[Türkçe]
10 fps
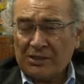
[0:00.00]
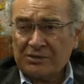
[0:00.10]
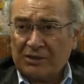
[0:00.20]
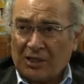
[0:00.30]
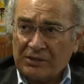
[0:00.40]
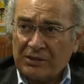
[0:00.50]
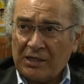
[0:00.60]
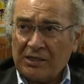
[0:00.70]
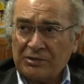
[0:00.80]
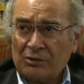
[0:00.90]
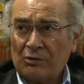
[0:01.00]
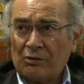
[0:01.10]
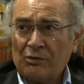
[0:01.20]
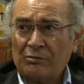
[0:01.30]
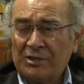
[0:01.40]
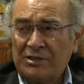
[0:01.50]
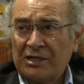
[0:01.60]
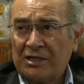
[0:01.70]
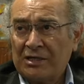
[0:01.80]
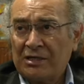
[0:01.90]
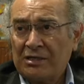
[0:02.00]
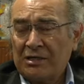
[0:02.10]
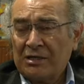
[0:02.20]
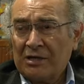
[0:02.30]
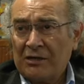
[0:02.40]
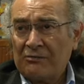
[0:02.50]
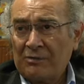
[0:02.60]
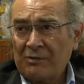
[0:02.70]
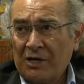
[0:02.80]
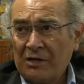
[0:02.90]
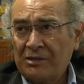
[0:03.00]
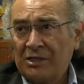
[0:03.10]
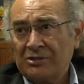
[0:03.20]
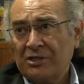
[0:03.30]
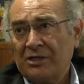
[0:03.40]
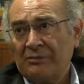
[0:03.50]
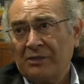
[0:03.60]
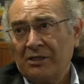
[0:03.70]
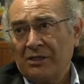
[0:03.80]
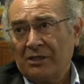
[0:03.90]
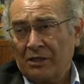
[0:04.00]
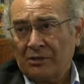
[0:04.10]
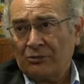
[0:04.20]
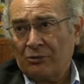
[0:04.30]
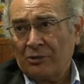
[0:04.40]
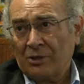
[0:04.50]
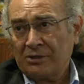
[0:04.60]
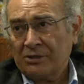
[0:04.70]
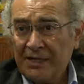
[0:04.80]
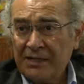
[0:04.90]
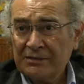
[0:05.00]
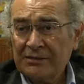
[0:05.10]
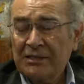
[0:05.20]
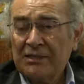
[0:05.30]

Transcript: Aslında anda yaşa olması gereken kavramı anı yaşa gibi anlıyorlar. Eğer